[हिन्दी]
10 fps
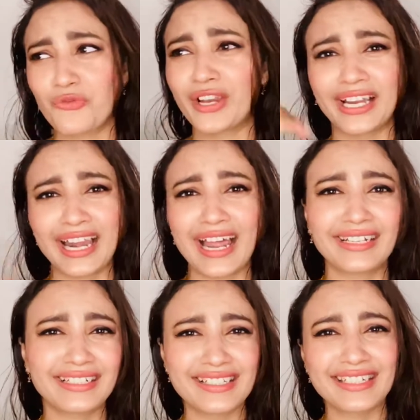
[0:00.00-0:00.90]
वो इंग्लैंड
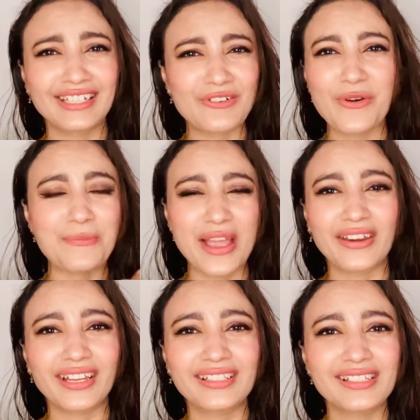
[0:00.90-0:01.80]
का स्टील हो वो
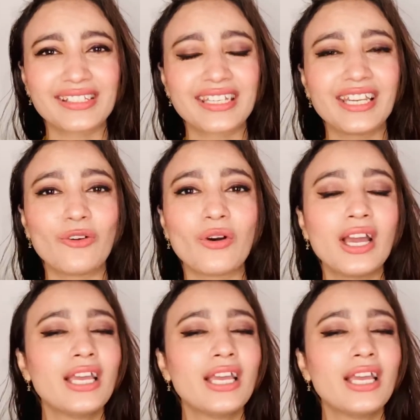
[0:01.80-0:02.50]
अमेरिकन स्टील हो